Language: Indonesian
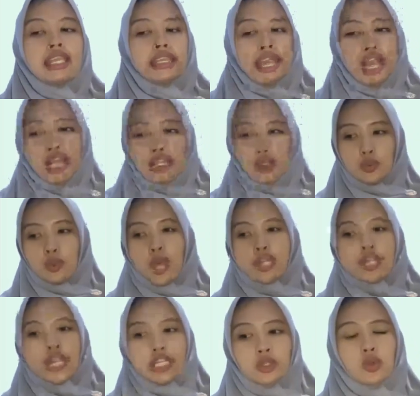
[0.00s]
Yang kedua
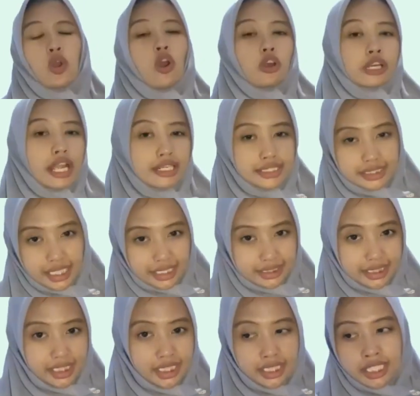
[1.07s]
yaitu
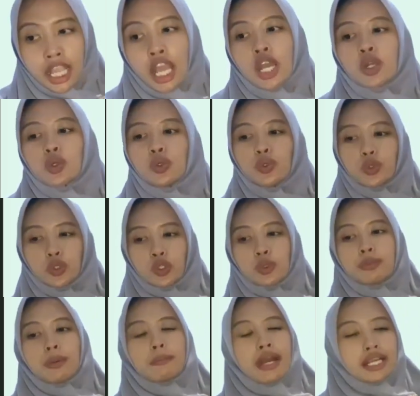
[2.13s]
organisasi. Guru
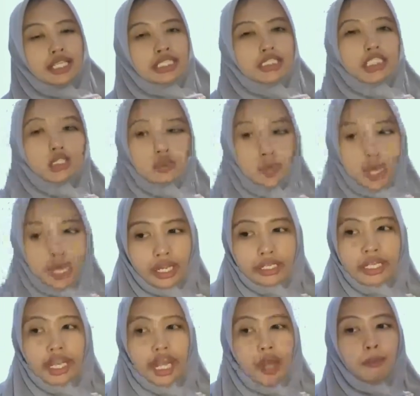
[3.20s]
membagi siswa ke
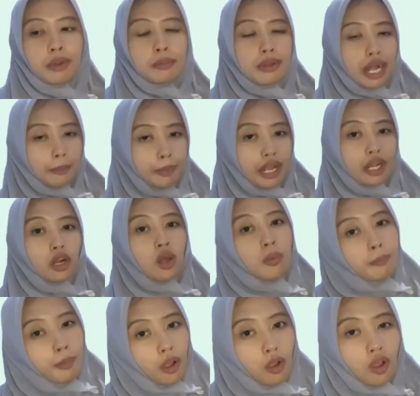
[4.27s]
dalam beberapa
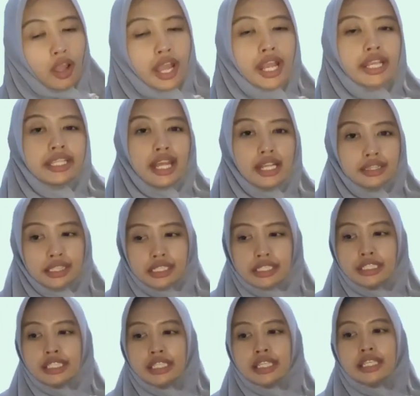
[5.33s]
kelompok yang
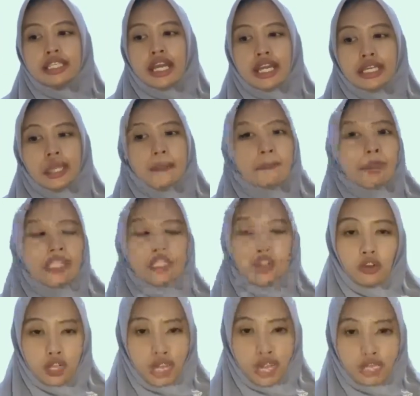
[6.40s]
terdiri dari empat
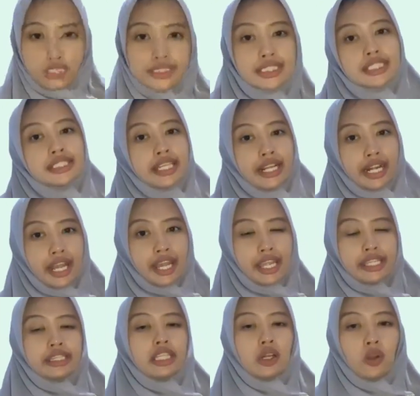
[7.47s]
orang secara
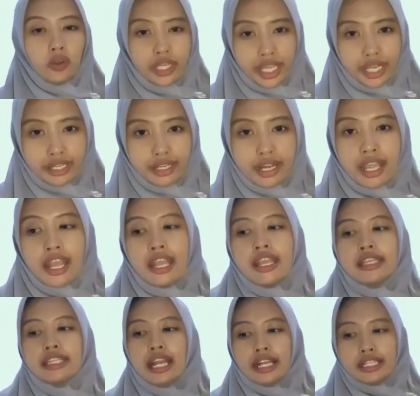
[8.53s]
heterogen.
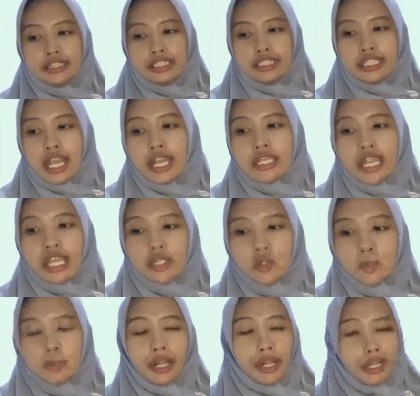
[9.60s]
Yang ketiga
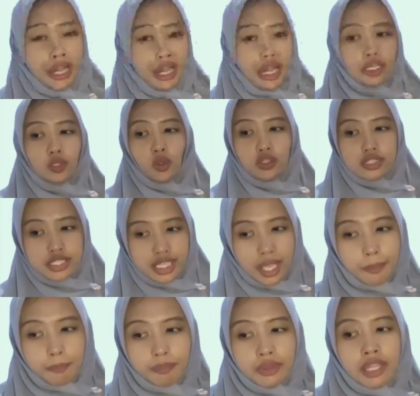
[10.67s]
yaitu pengenalan
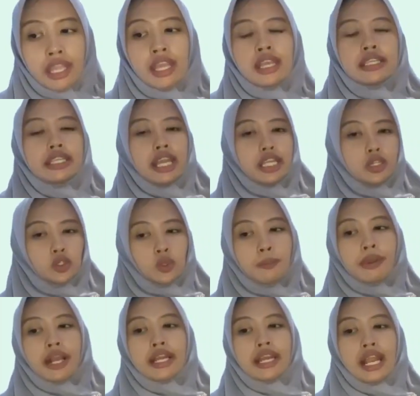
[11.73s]
konsep yaitu
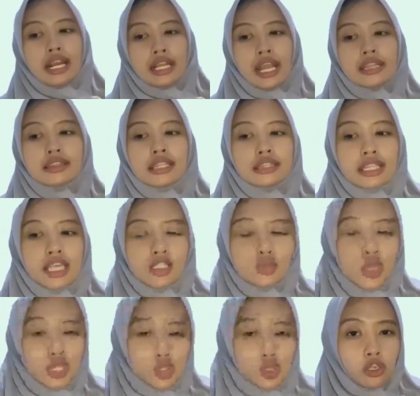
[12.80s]
mengenalkan tentang
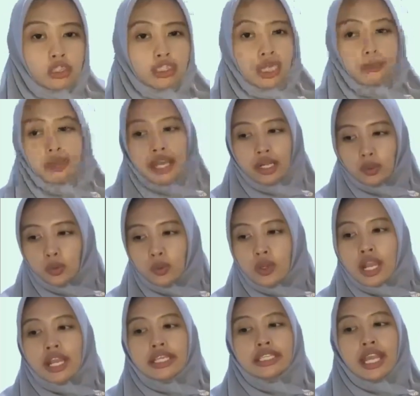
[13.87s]
suatu konsep baru
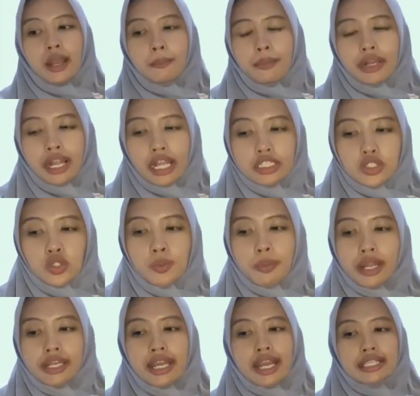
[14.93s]
yang mengacu
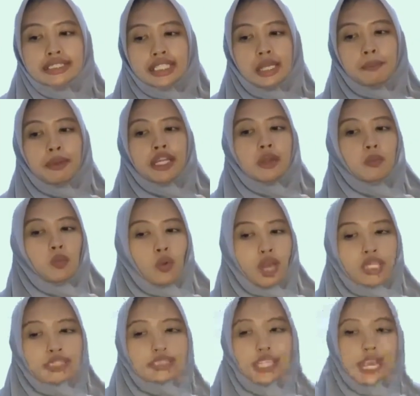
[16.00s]
pada hasil
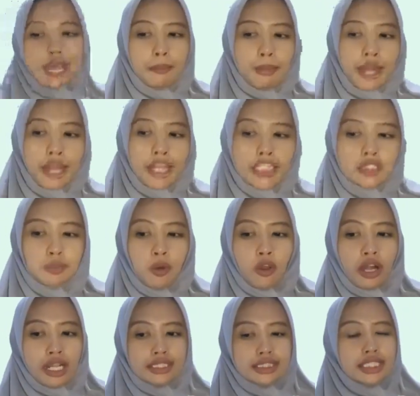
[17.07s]
penemuan selama
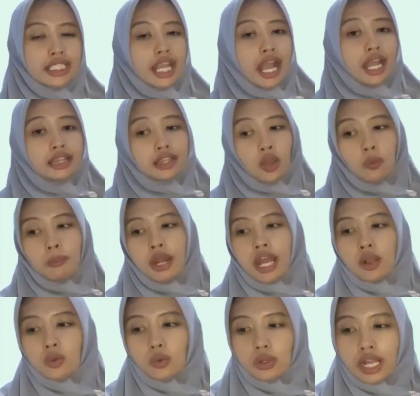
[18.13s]
eksplorasi atau
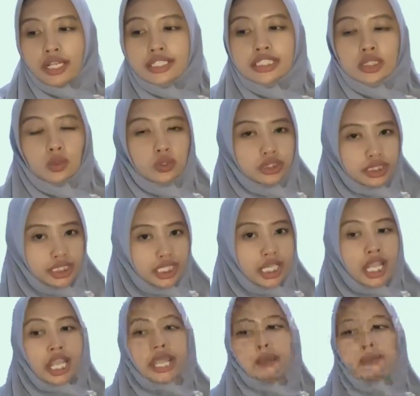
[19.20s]
melakukan diskusi
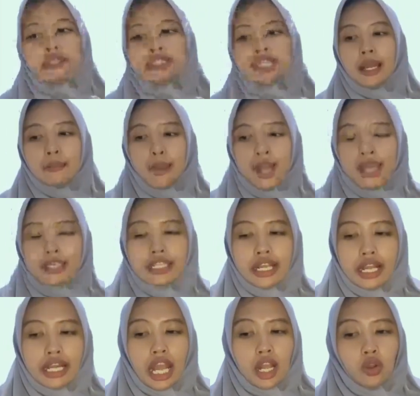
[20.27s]
bersama
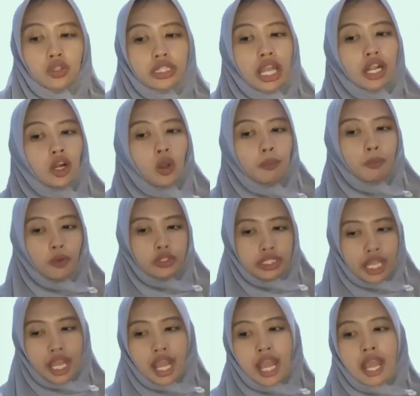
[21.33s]
dengan anggota
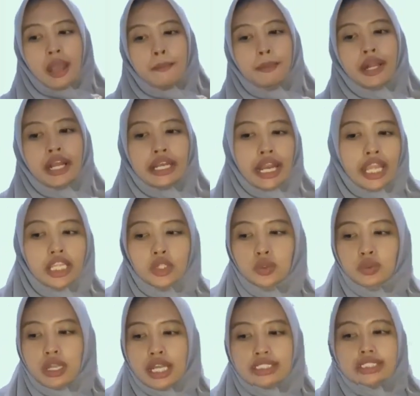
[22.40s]
kelompoknya mengenai
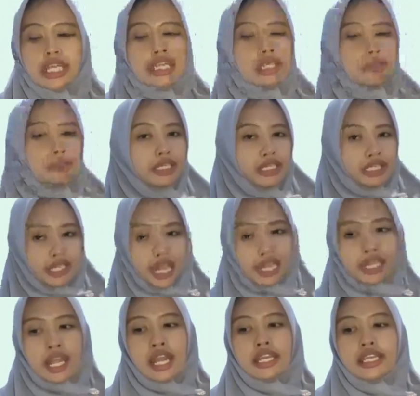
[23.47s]
tugas yang
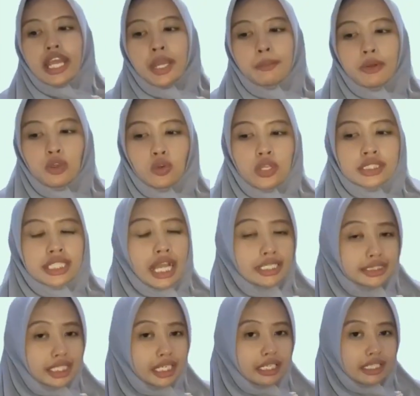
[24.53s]
diberikan dan menulis
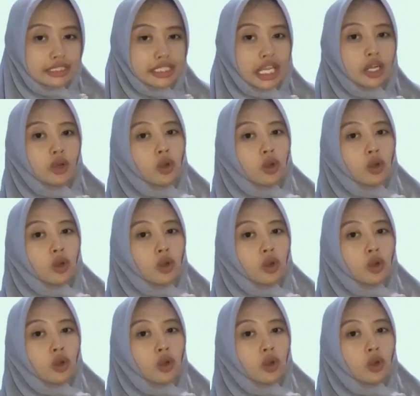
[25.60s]
hasil kerja